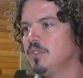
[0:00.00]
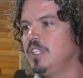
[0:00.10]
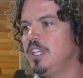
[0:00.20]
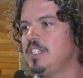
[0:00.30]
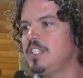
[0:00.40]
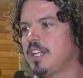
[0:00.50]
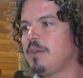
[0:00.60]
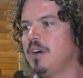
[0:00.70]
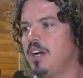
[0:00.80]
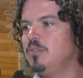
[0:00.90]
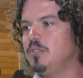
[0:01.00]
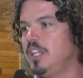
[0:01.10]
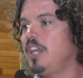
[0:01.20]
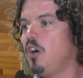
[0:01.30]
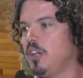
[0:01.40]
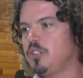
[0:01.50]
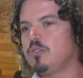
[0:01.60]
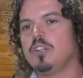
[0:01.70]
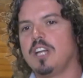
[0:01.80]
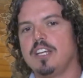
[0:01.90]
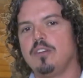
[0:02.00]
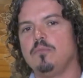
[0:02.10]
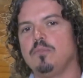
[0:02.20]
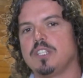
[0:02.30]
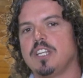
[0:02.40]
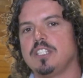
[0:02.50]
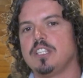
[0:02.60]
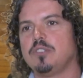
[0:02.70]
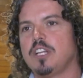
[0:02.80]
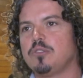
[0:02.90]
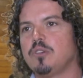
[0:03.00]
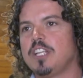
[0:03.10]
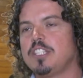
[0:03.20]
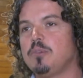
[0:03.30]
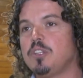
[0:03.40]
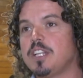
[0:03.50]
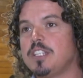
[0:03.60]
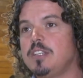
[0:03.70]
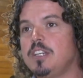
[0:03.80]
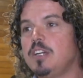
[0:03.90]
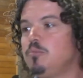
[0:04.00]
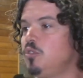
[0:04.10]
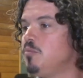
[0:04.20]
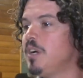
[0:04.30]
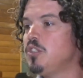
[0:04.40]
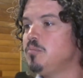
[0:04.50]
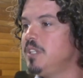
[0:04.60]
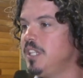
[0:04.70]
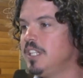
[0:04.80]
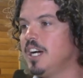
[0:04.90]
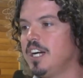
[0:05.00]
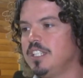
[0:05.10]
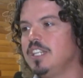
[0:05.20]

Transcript: desse trabalho de horta escolar e compostagem nas unidades escolares que podem trazer muito mais humanidade,